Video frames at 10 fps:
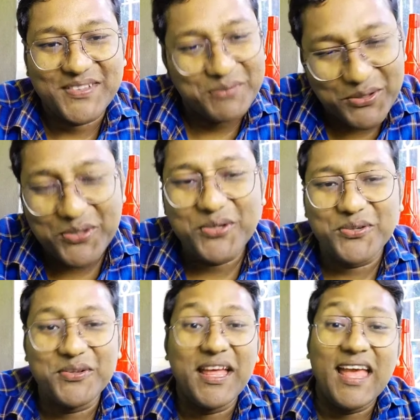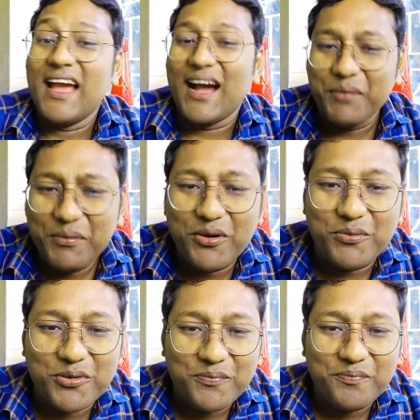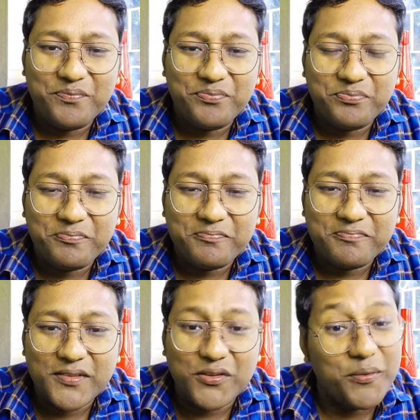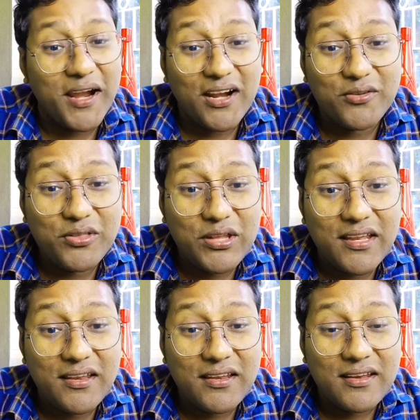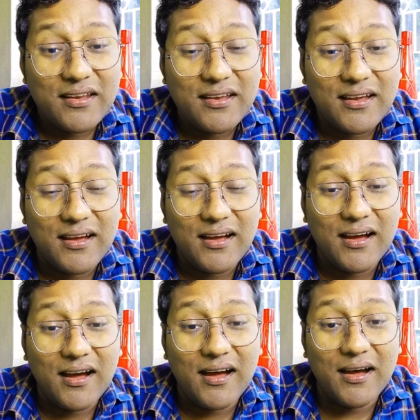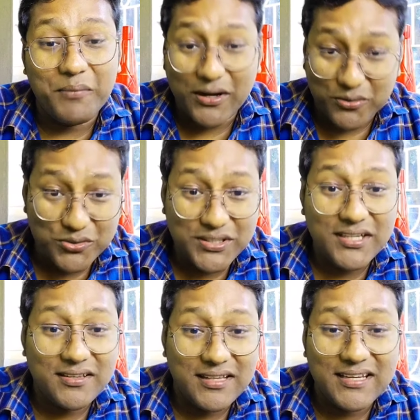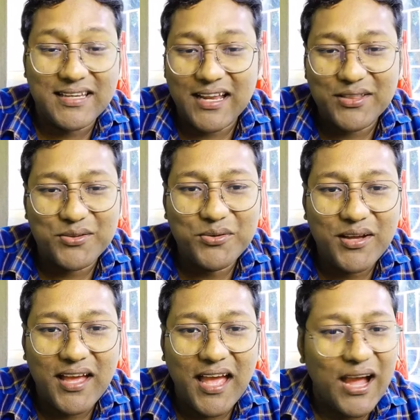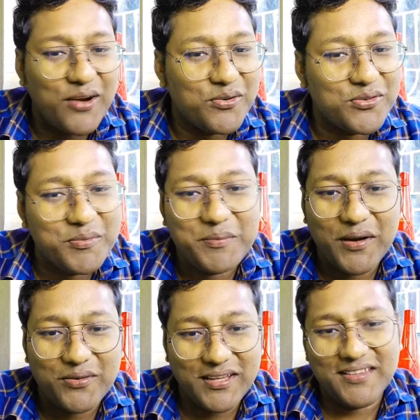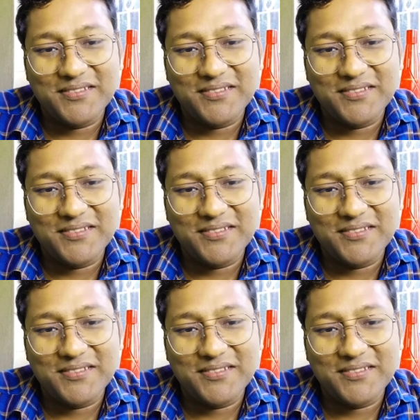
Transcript: বন্ধু আমি বলবো তোমার আনন্দের বা খুশির দিকটা কিন্তু এখনো তুমি পাওনি